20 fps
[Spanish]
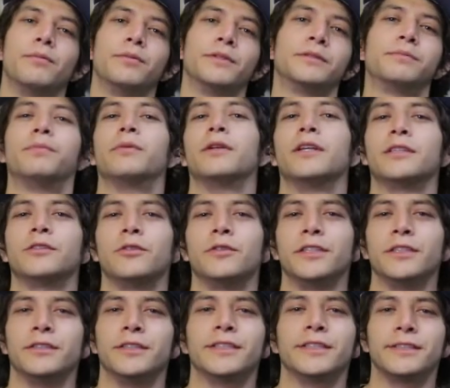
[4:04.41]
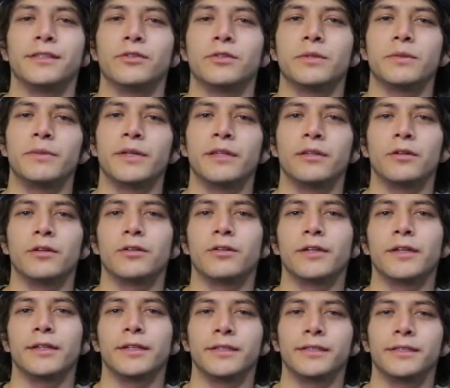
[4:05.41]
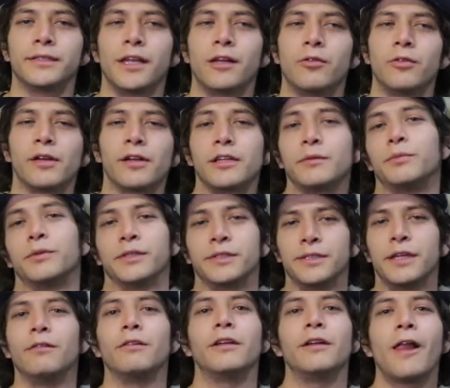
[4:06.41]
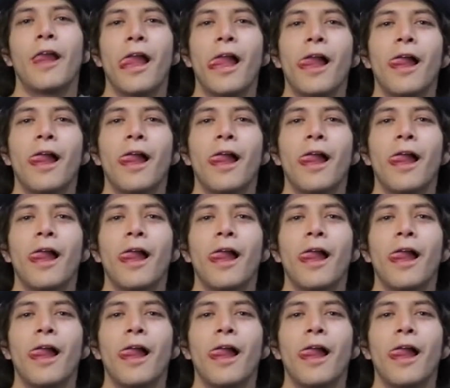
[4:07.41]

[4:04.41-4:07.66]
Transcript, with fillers: pues por las condiciones que estamos viviendo creo que es algo irresponsable.